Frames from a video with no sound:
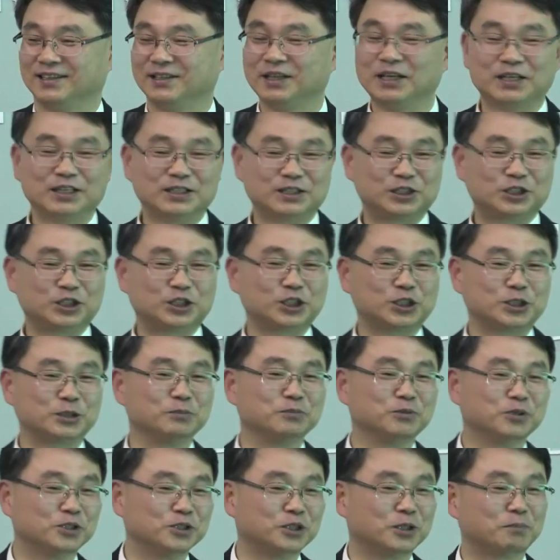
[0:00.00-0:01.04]
근데 이
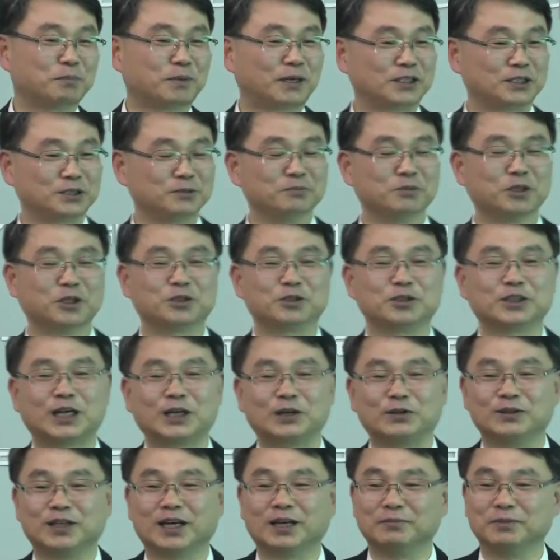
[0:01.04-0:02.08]
70년이요, 80년을
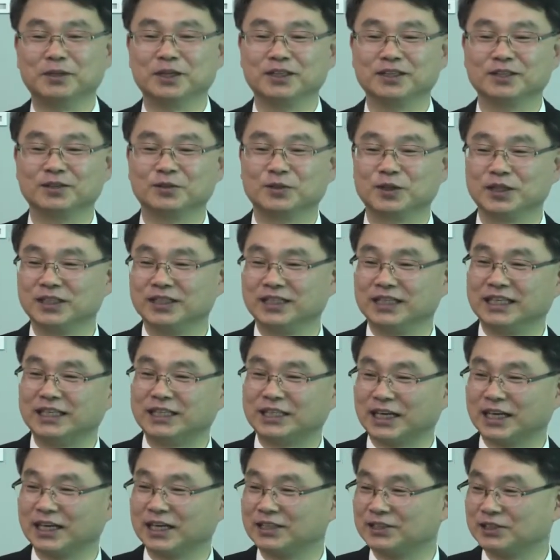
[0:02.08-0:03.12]
살고 나면 우리는
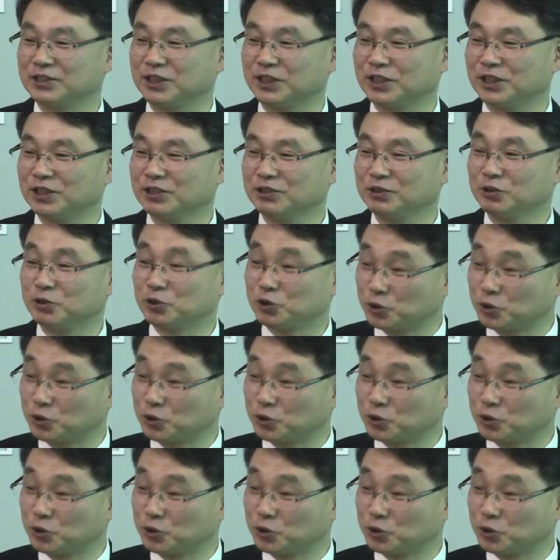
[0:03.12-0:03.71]
이 땅에서